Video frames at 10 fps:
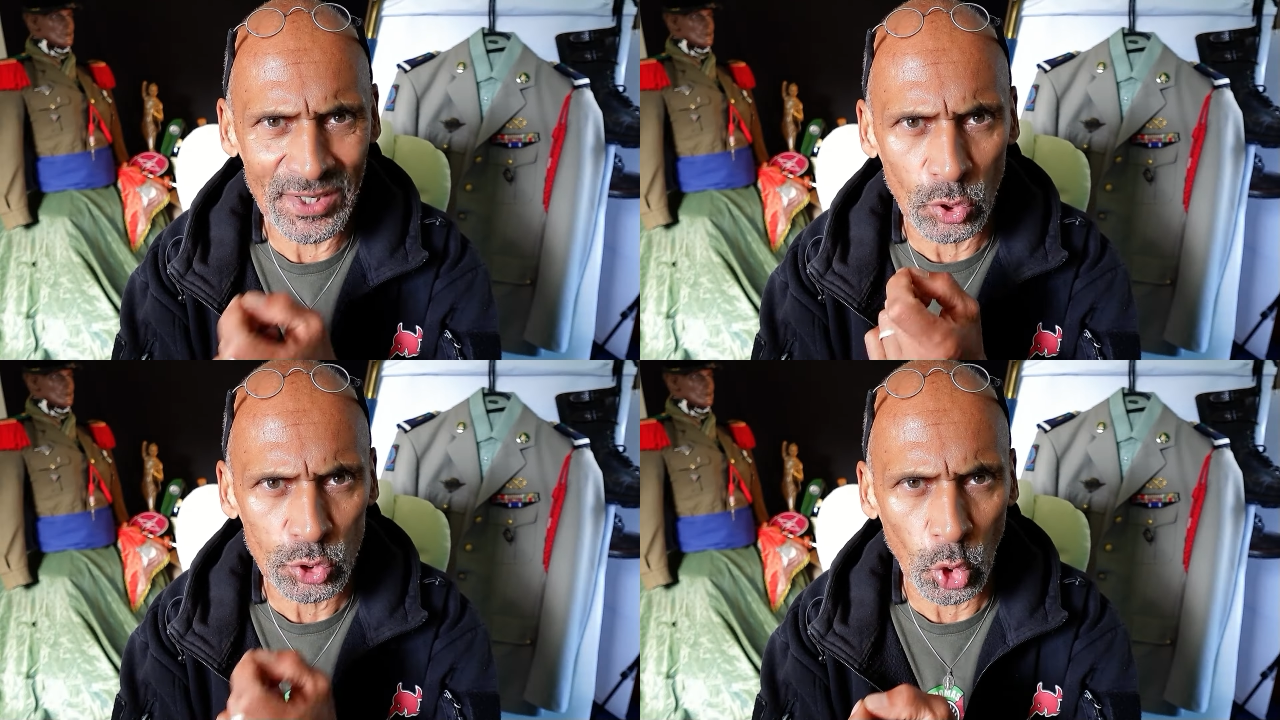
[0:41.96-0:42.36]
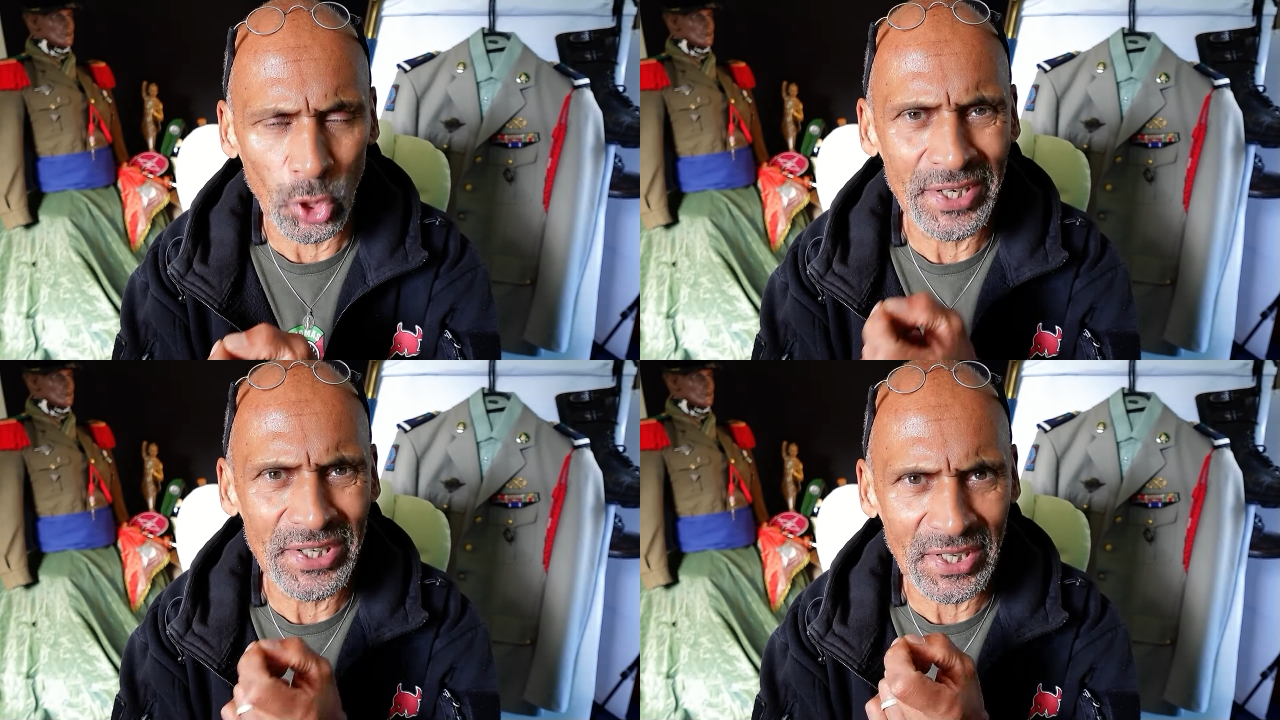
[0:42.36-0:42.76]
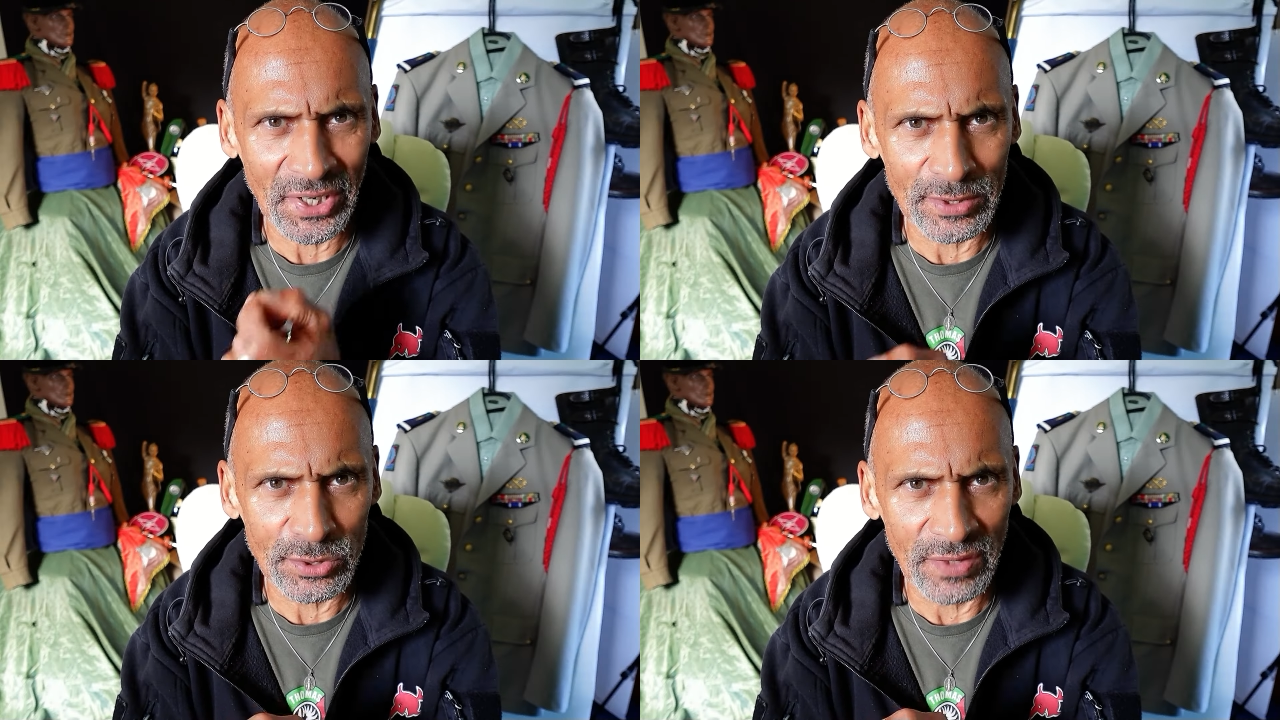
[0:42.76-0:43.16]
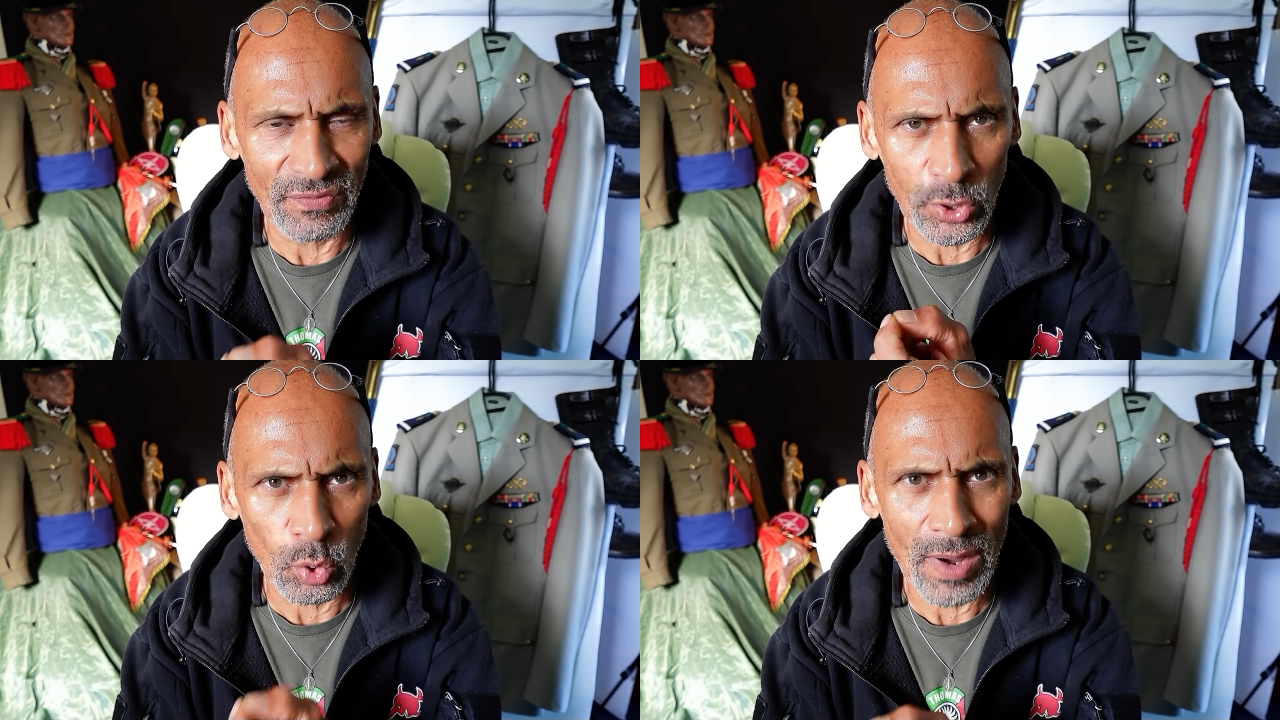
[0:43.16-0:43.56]
Kontrollen der Grenzen,
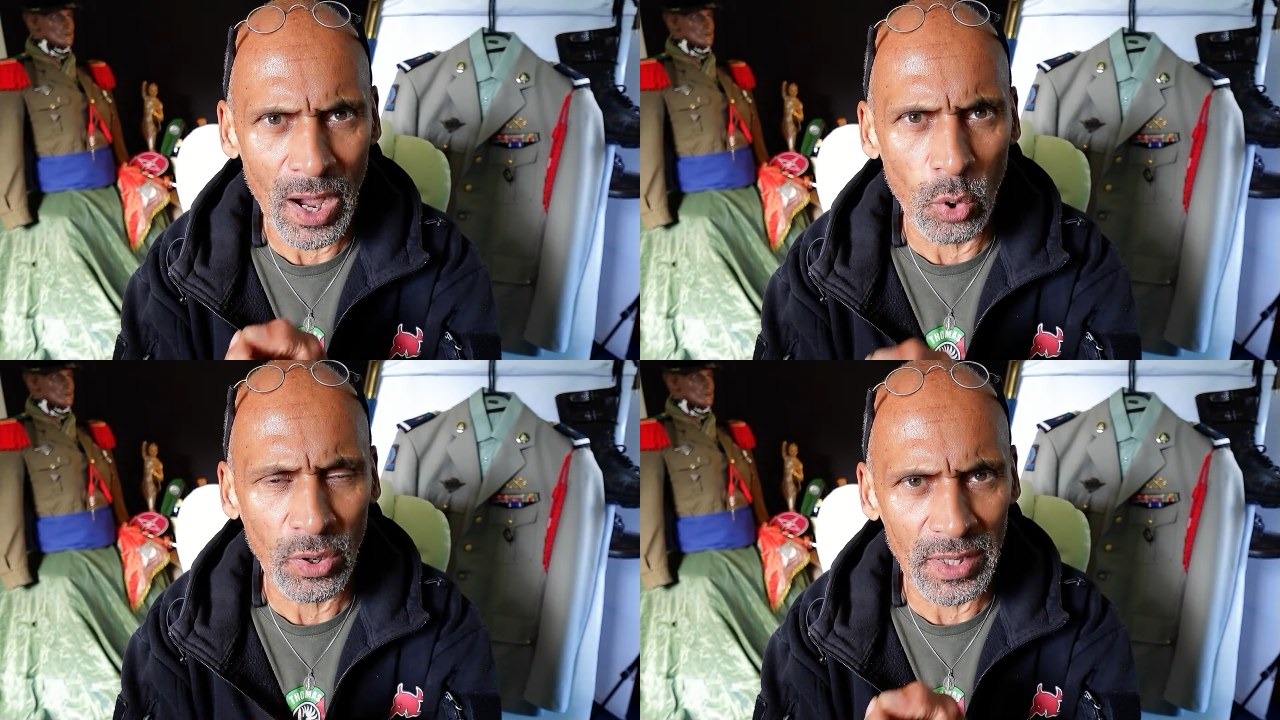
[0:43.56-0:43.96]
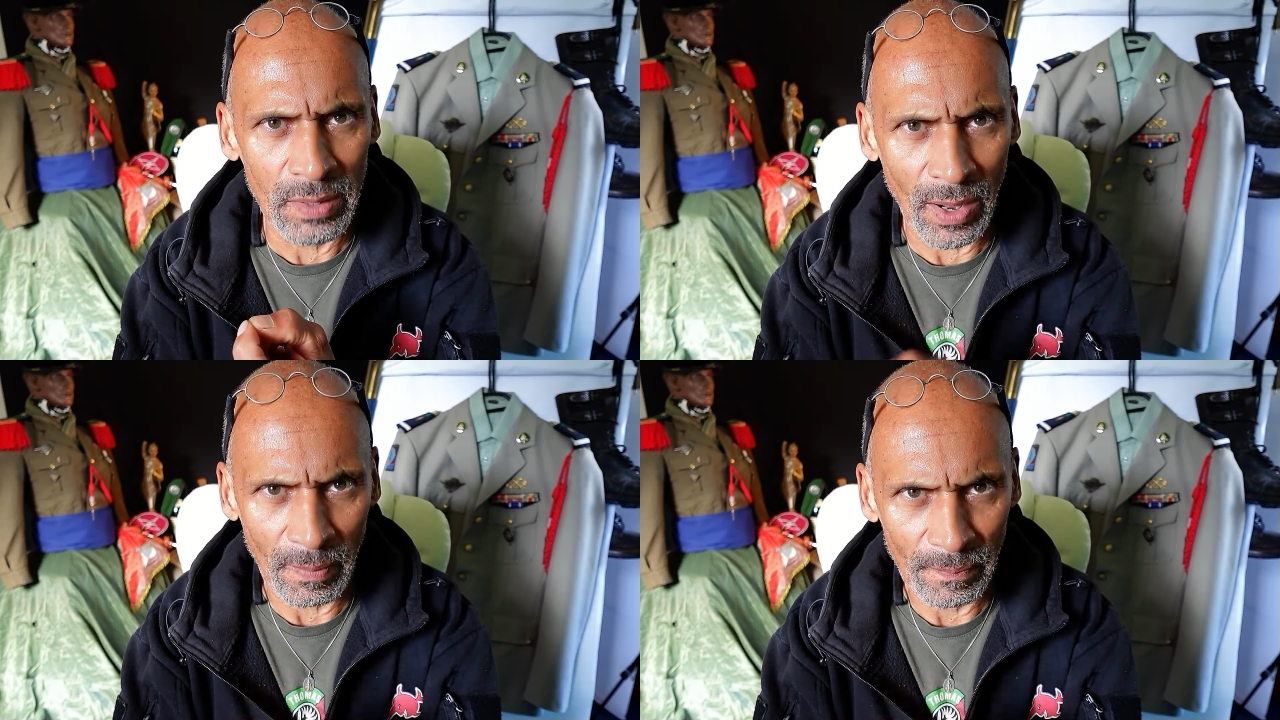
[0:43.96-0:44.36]
warum auch immer.